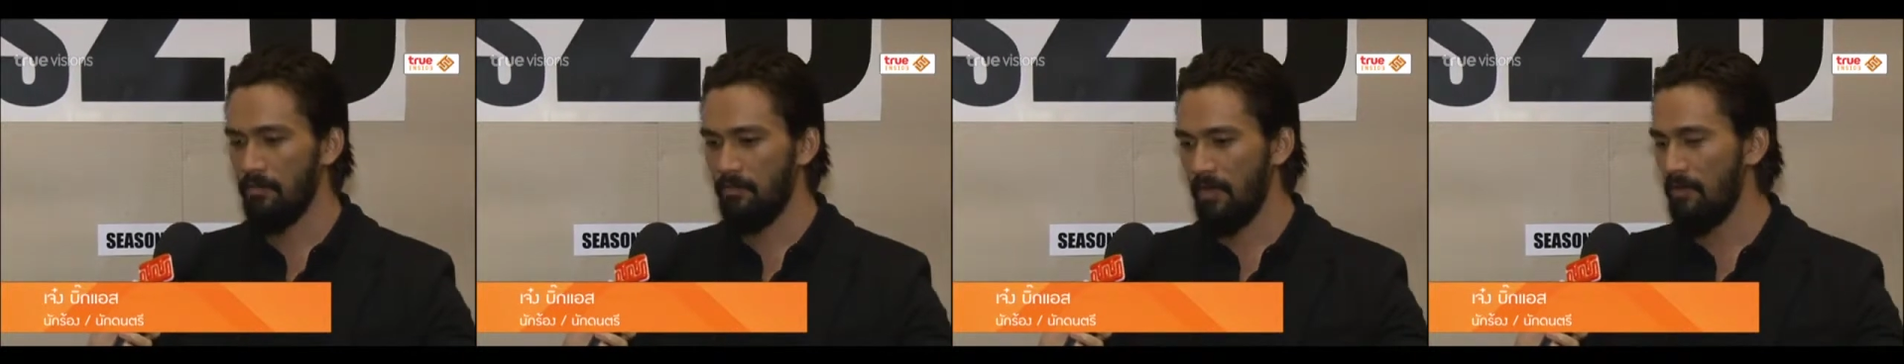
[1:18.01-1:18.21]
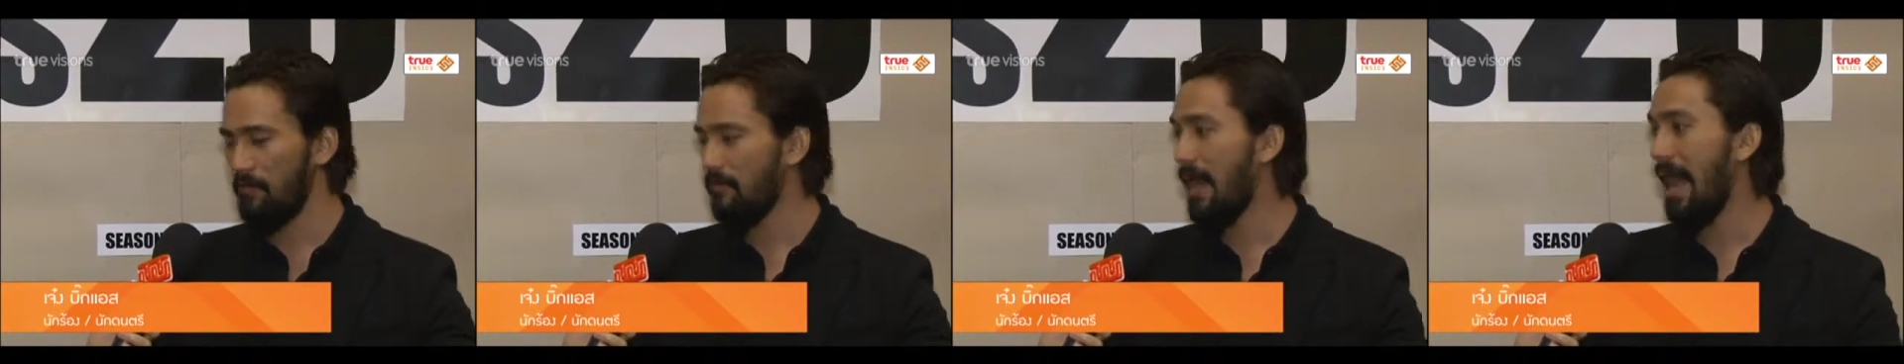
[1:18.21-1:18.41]

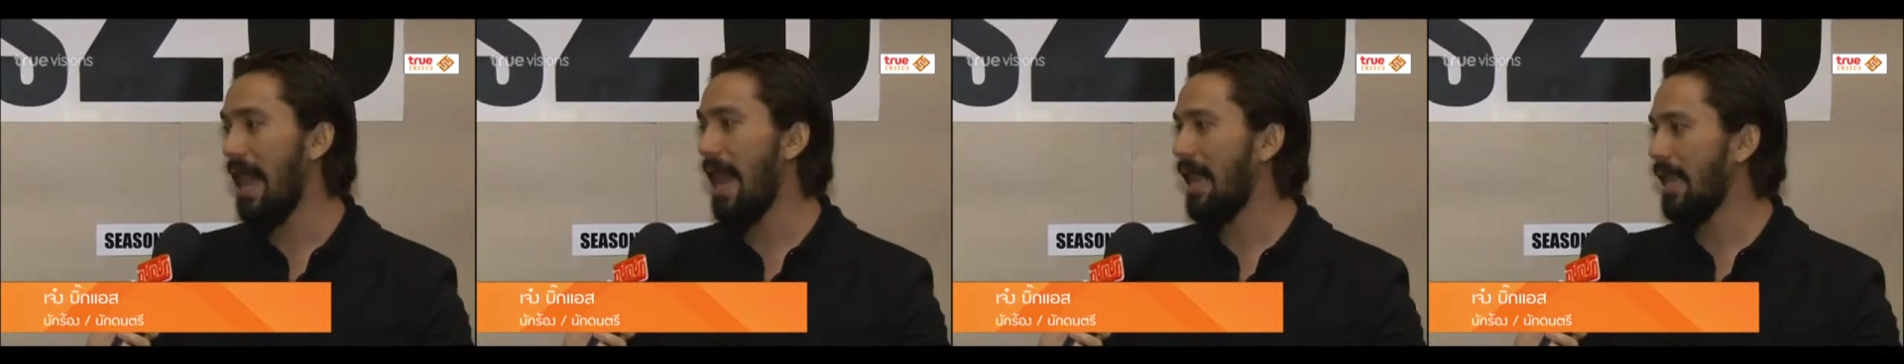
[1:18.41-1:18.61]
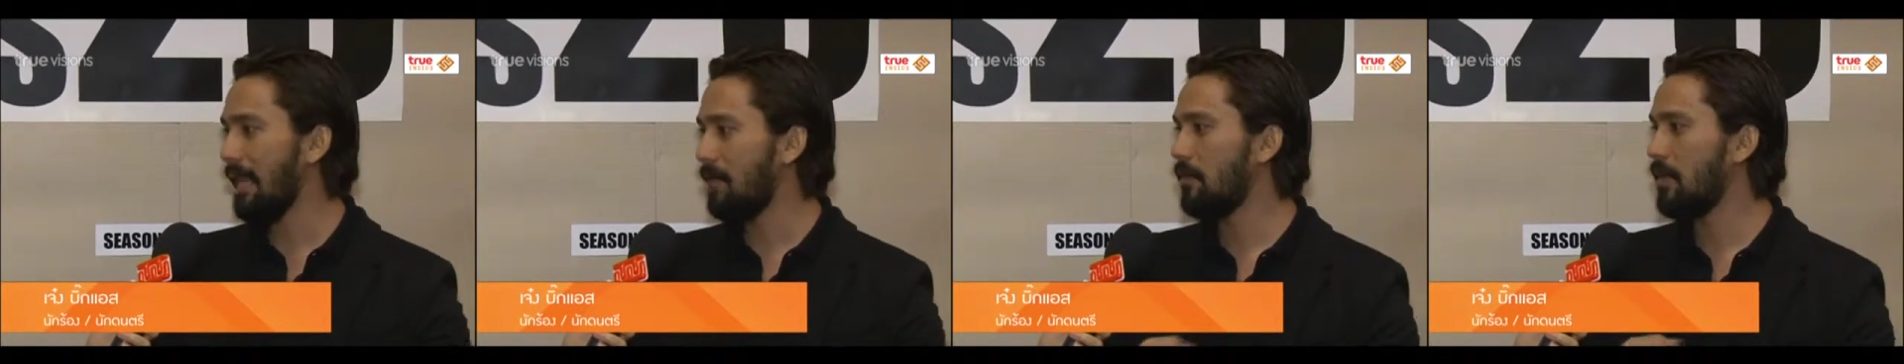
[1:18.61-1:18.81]
ไฟฟ้า
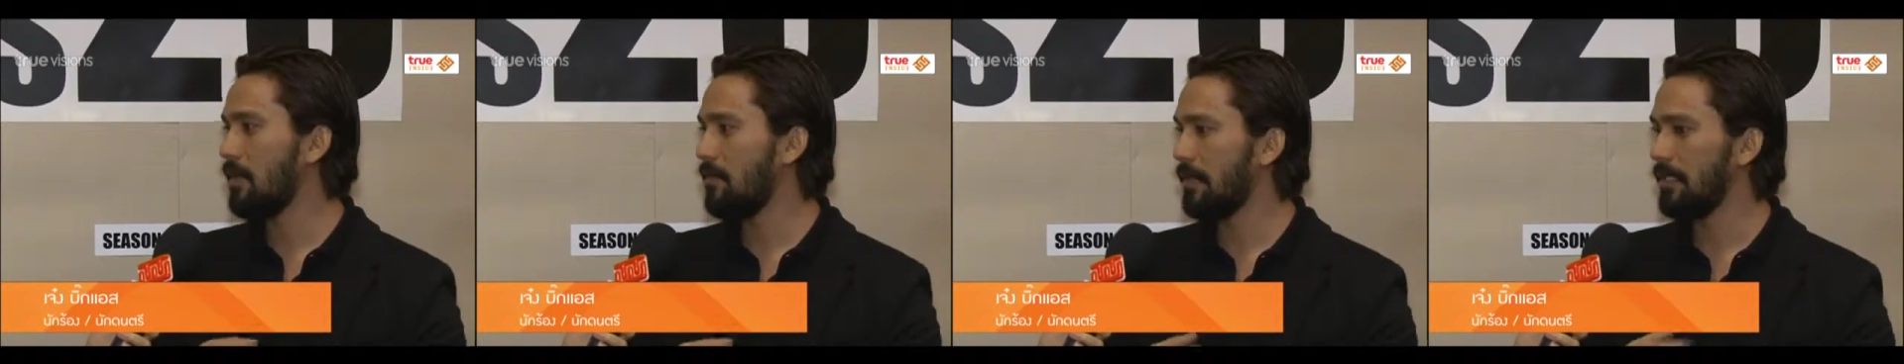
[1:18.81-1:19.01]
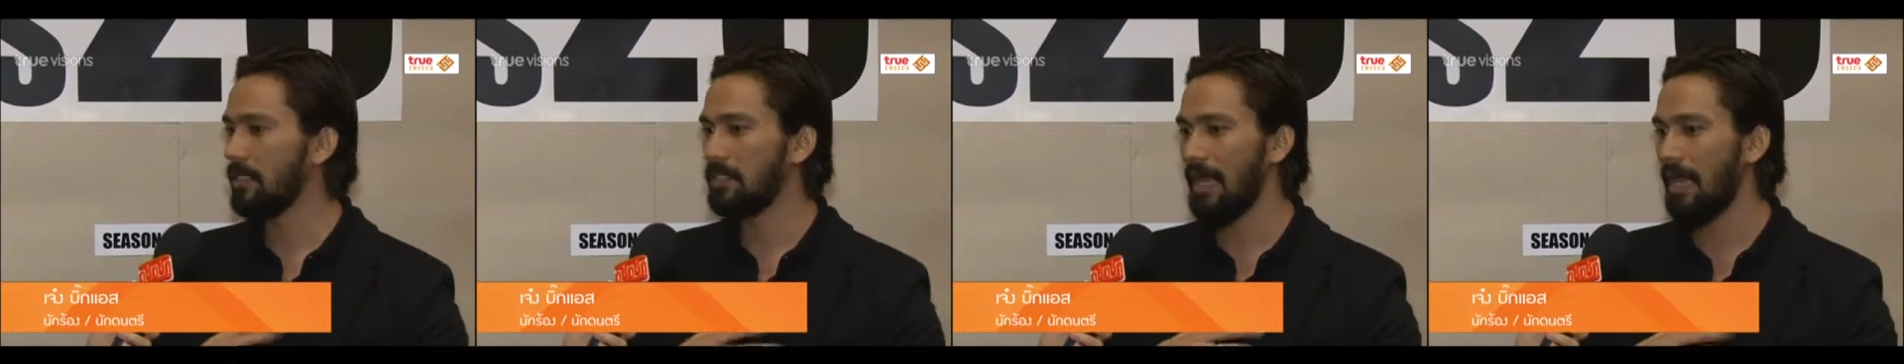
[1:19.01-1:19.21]
อะไรพวก
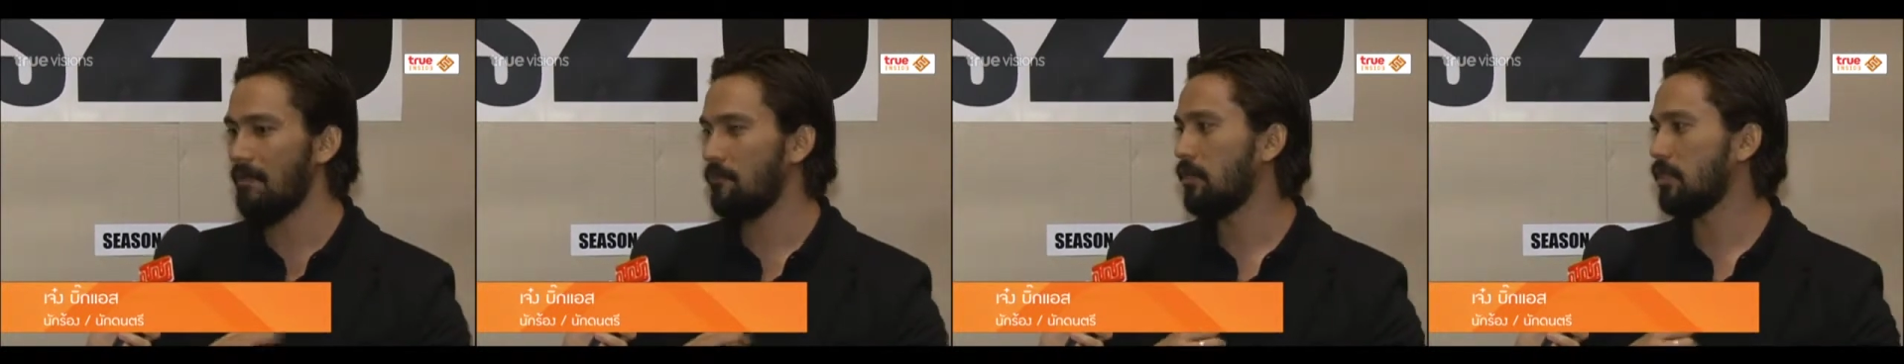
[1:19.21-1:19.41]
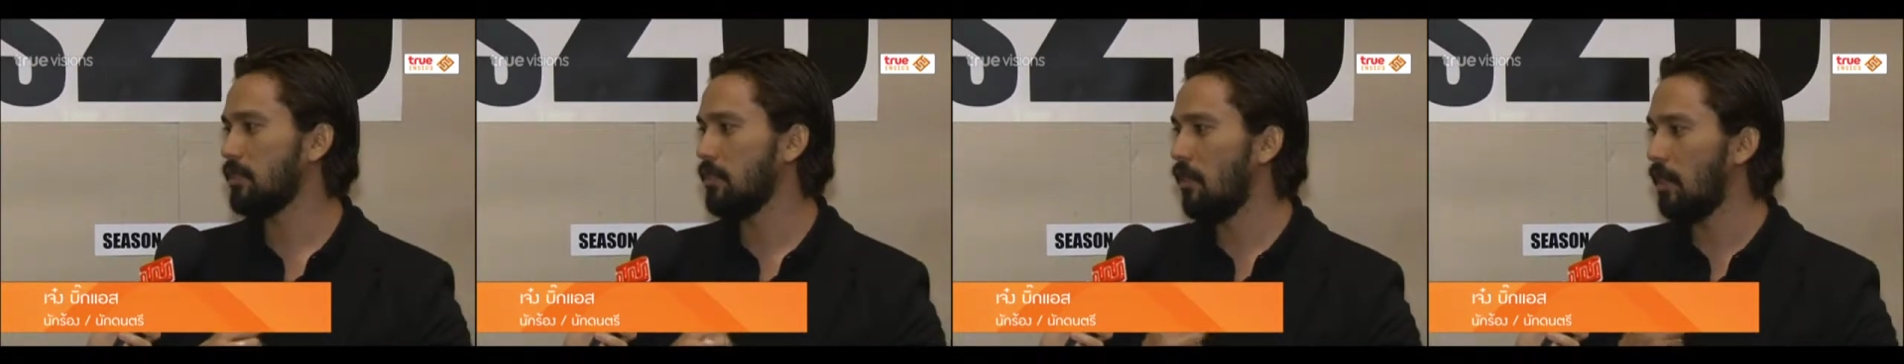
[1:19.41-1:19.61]
นี้มันรัด
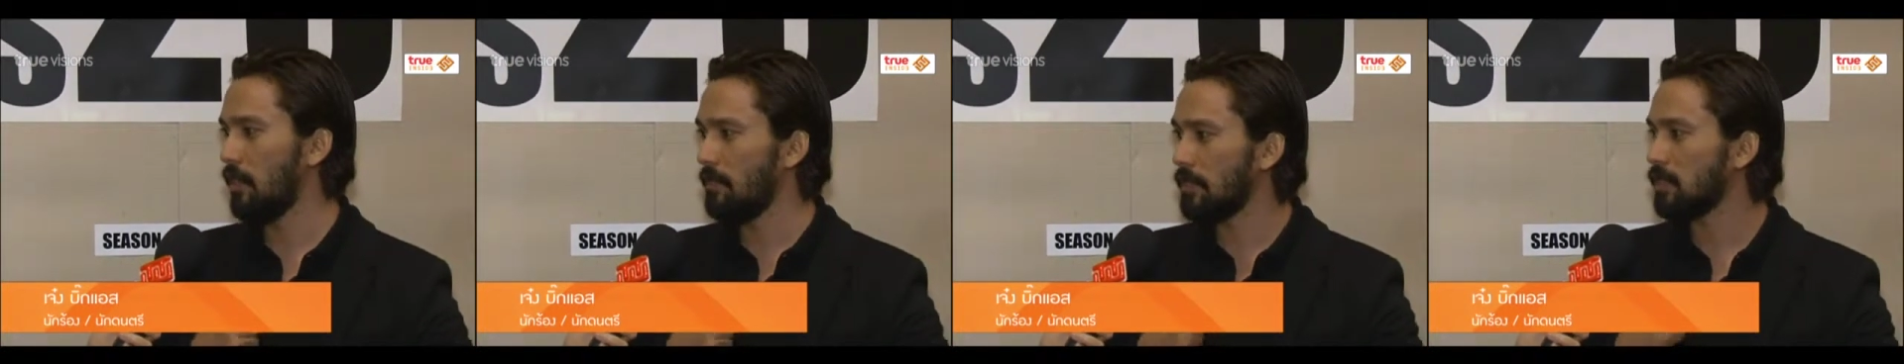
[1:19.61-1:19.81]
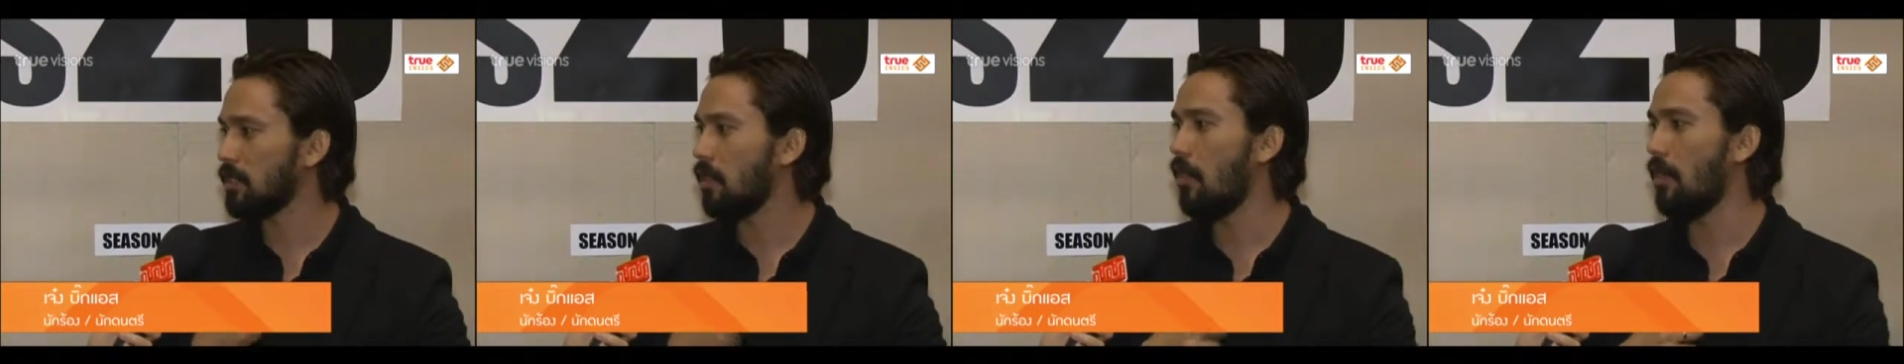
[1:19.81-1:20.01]
วงจร
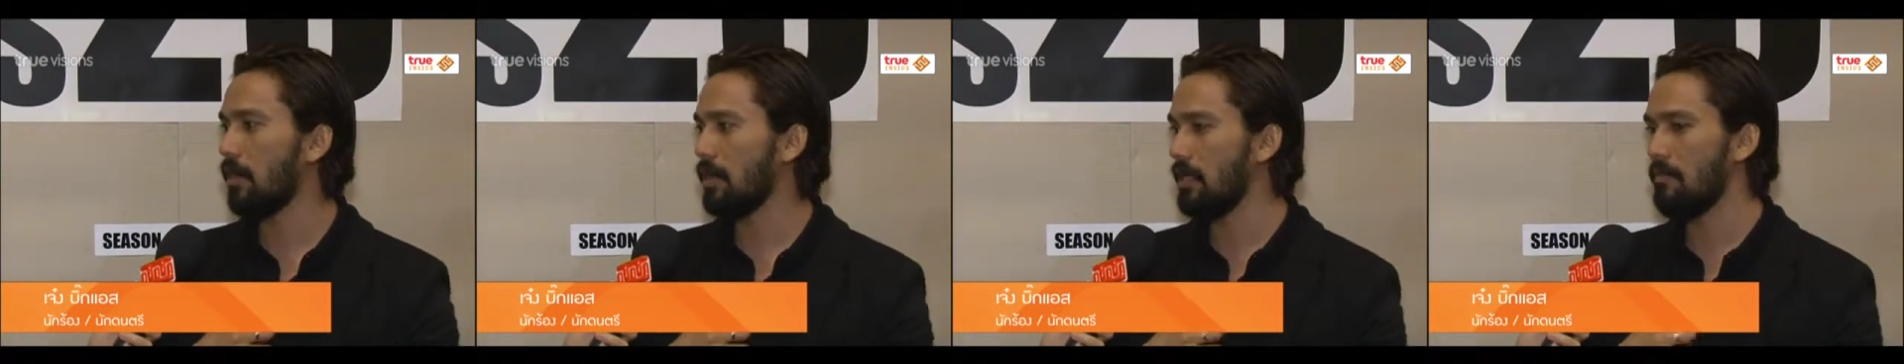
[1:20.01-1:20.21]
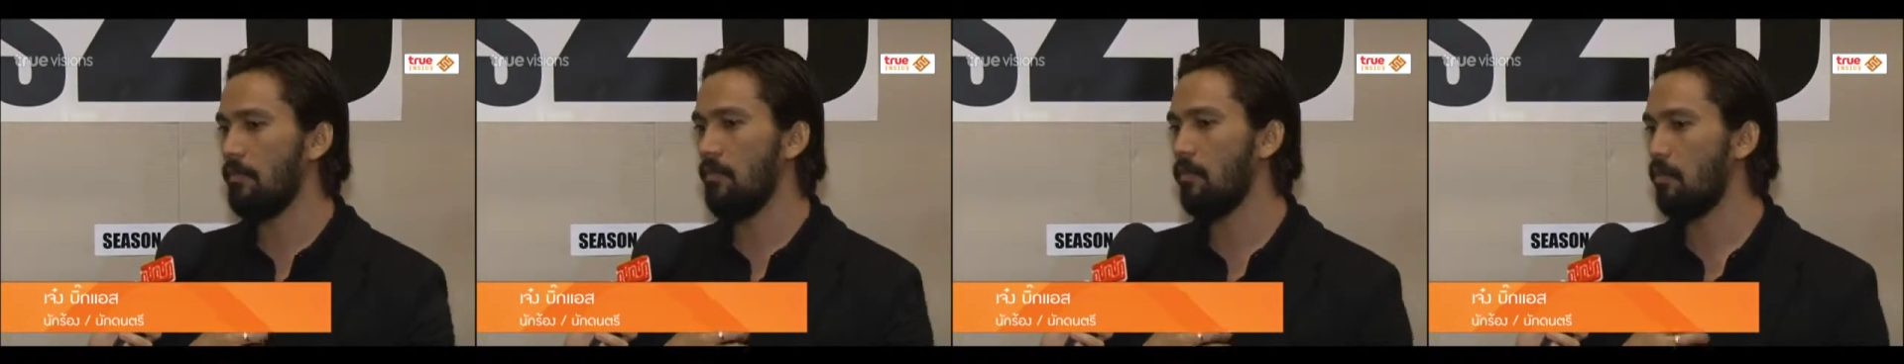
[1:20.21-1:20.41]
แล้วมันช็อต
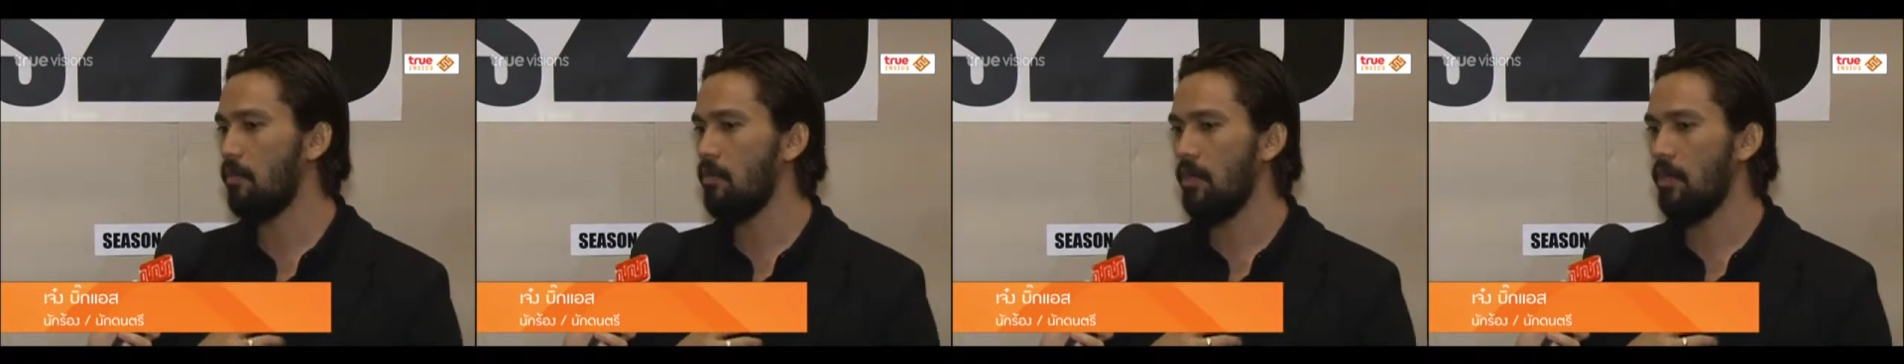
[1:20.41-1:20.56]
เงี้ยผม